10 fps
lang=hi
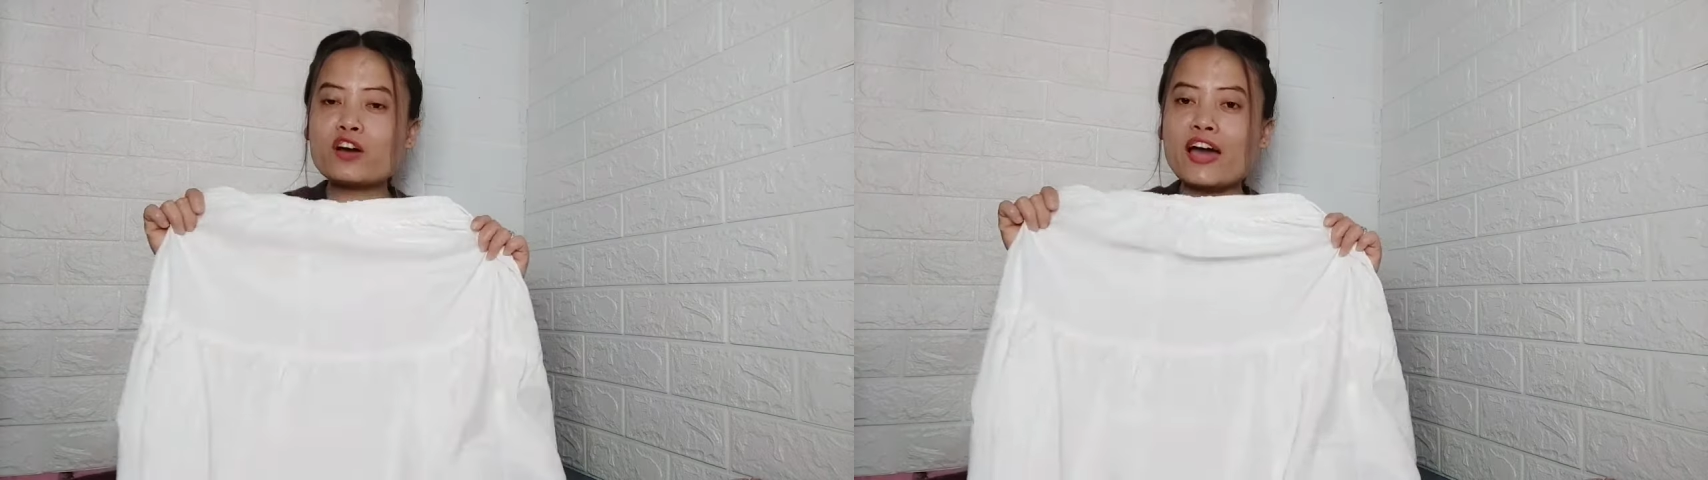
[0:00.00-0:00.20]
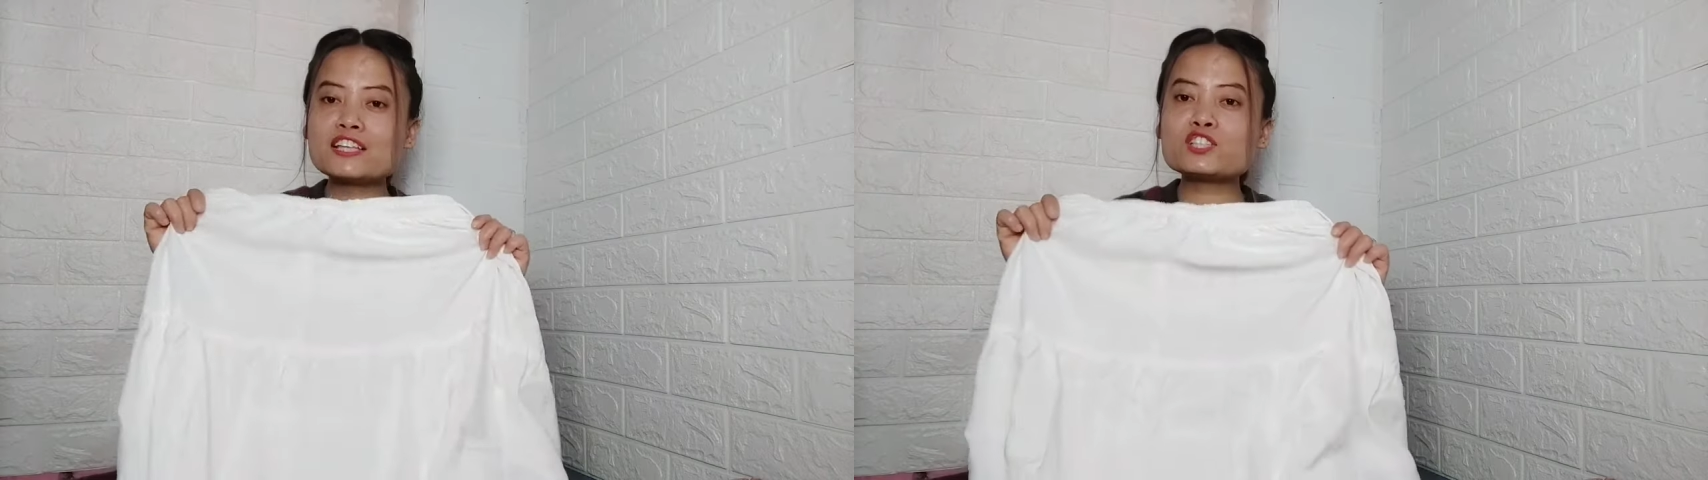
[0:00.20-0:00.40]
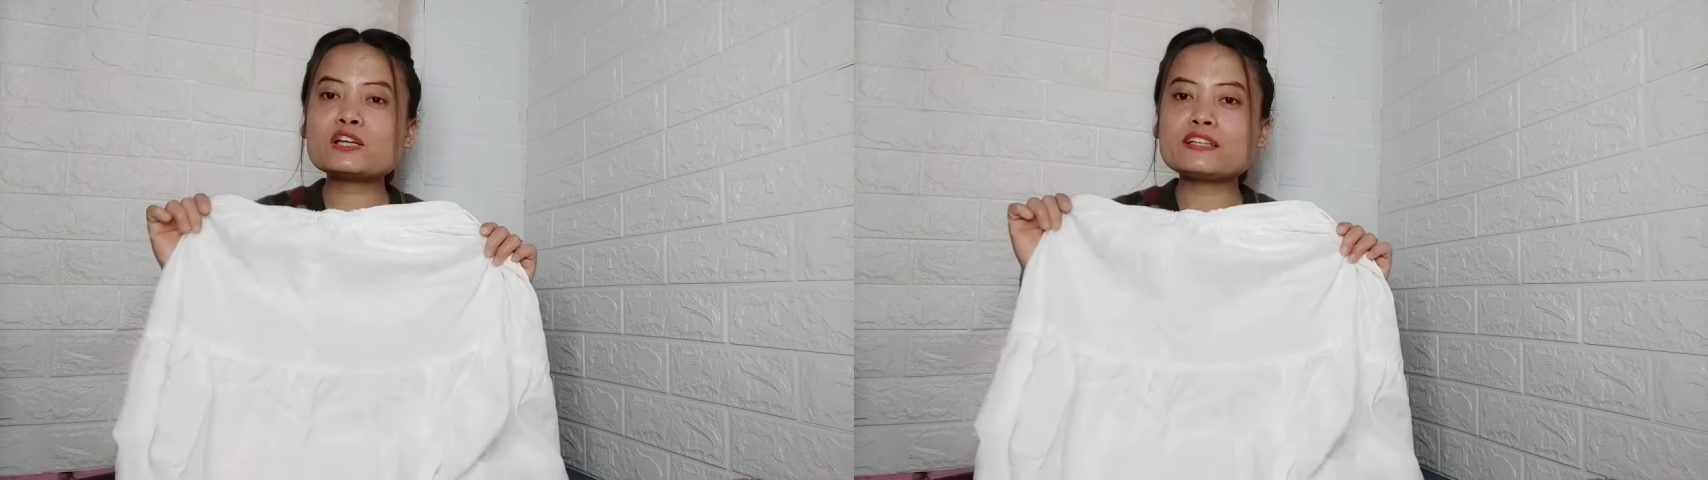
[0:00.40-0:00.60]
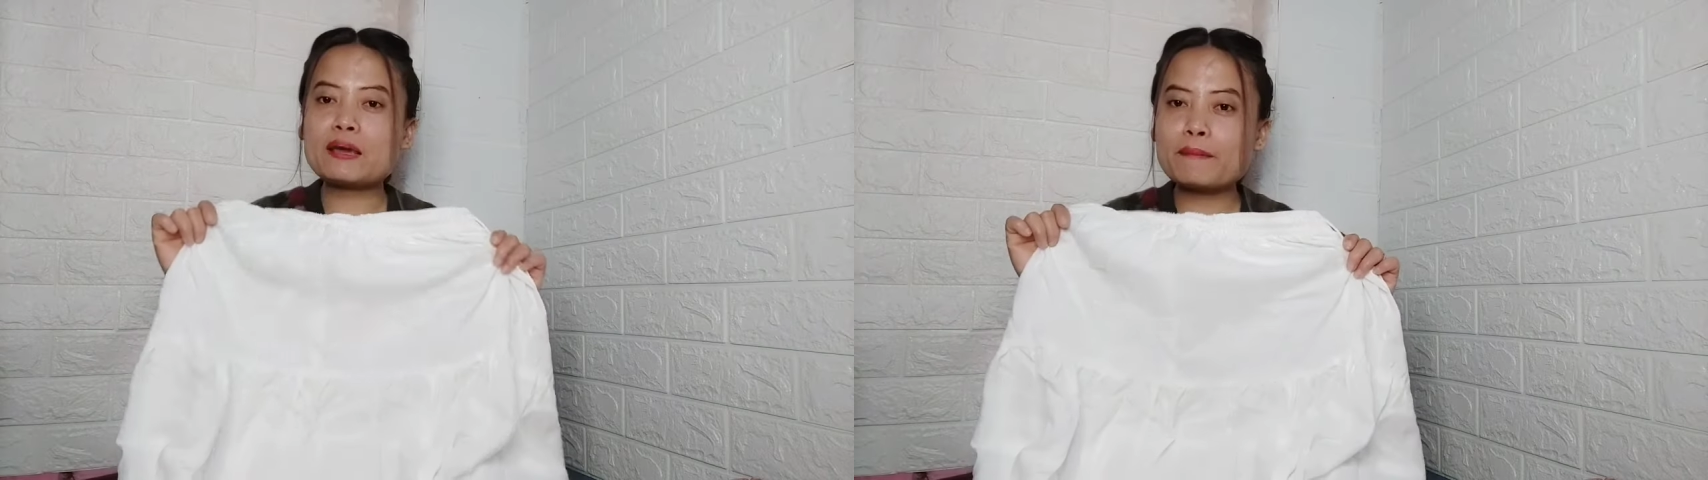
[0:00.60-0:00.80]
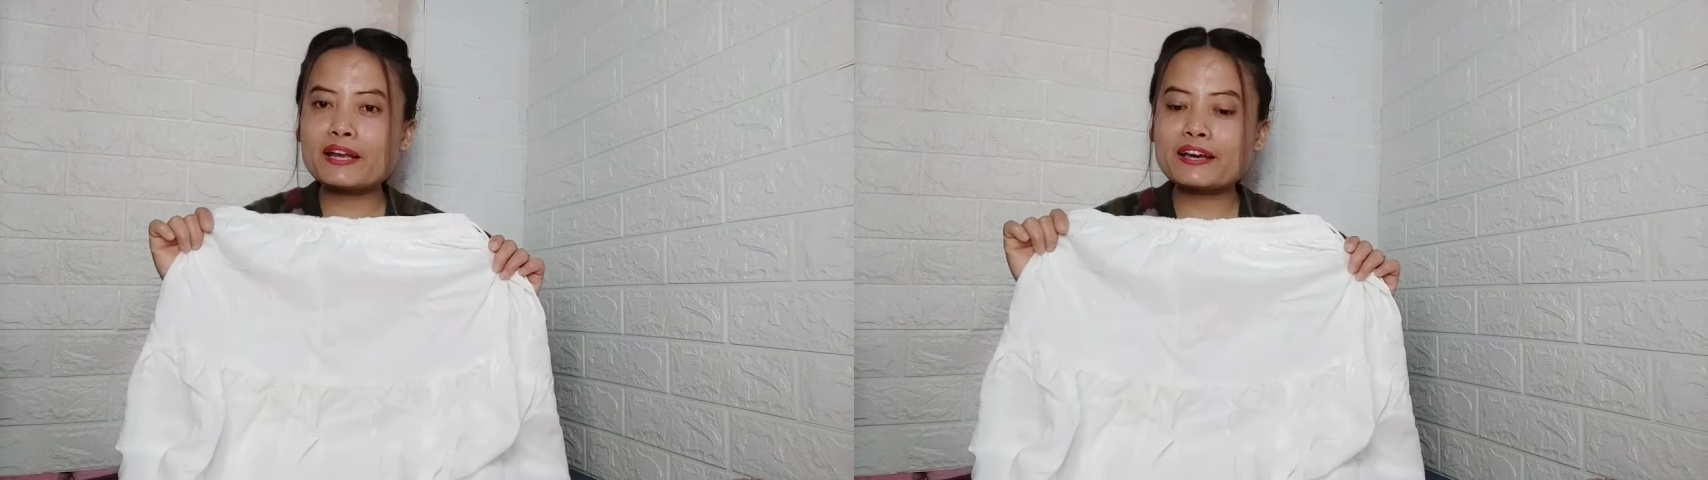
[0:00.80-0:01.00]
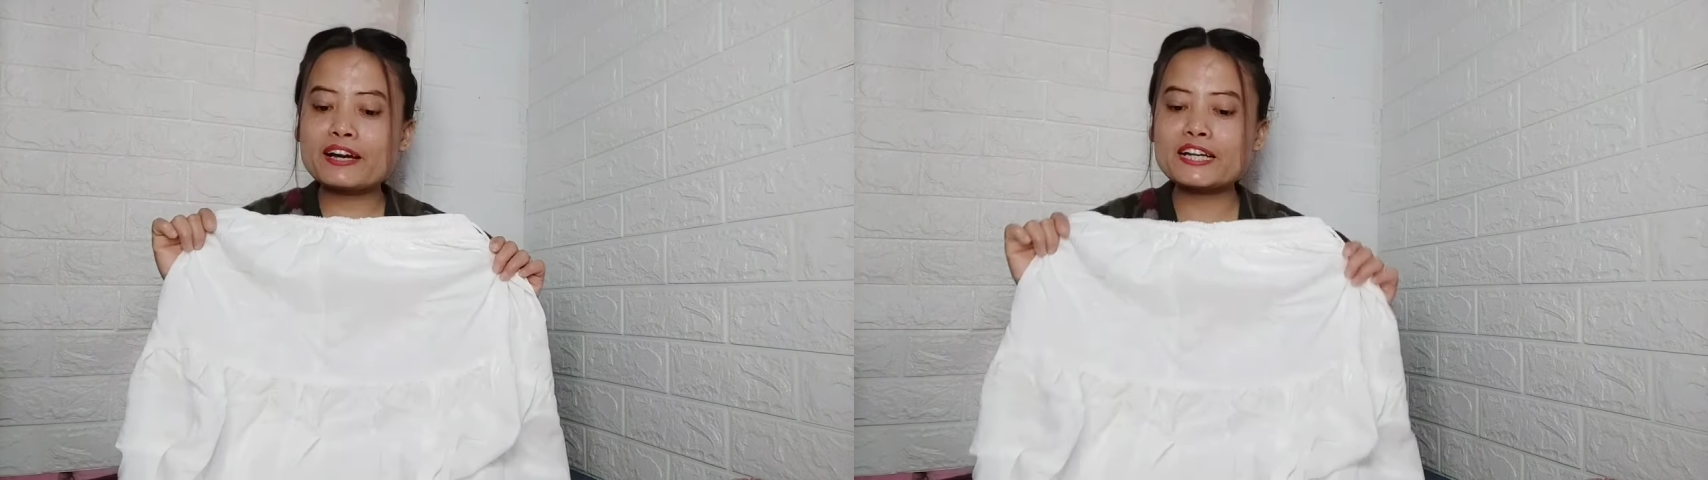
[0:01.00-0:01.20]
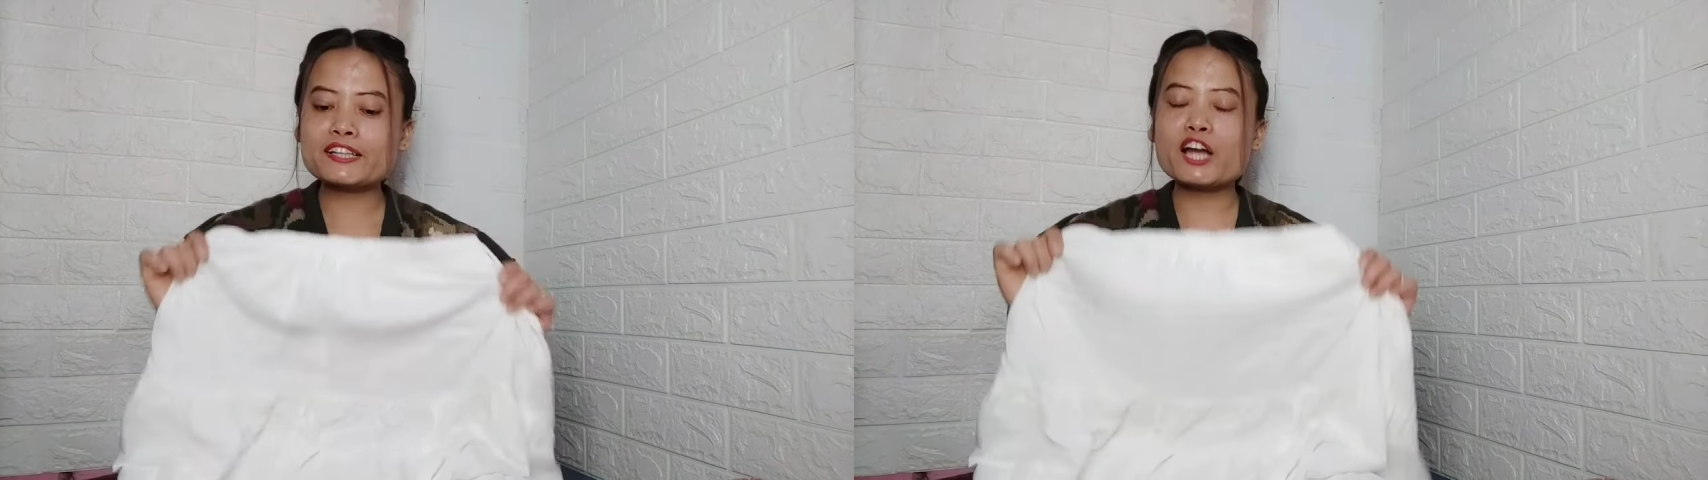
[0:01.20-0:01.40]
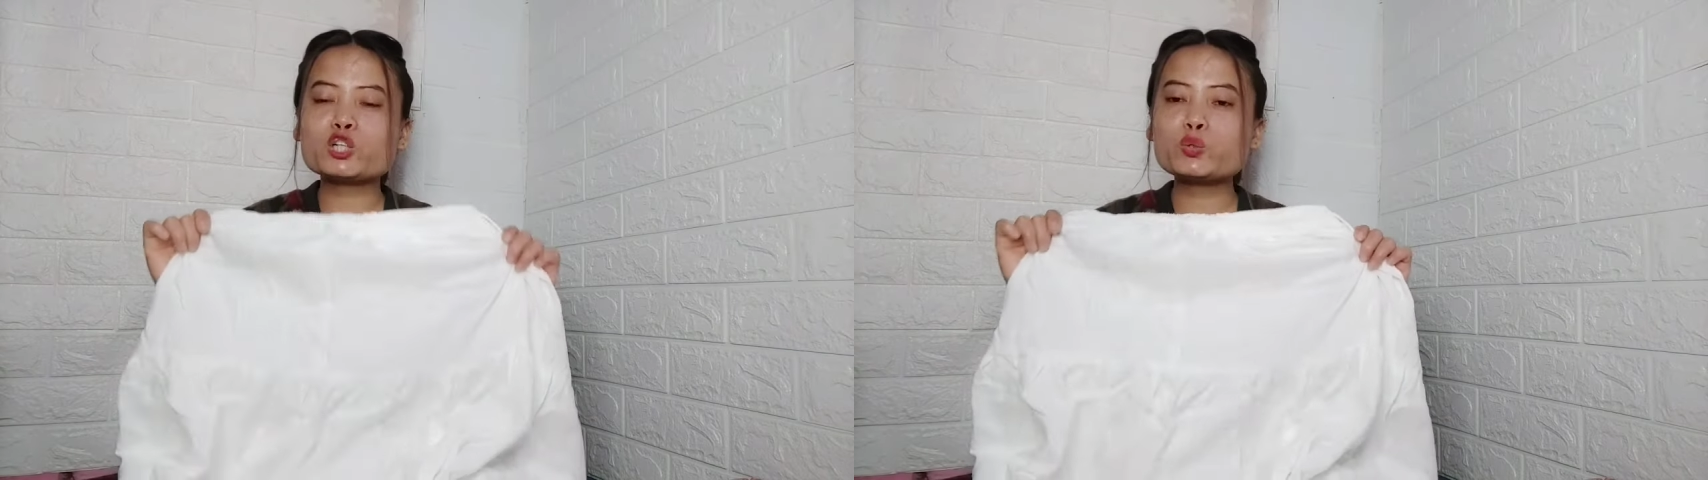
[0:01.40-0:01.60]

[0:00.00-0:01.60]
गाइस तो ये मैंने खरीदा है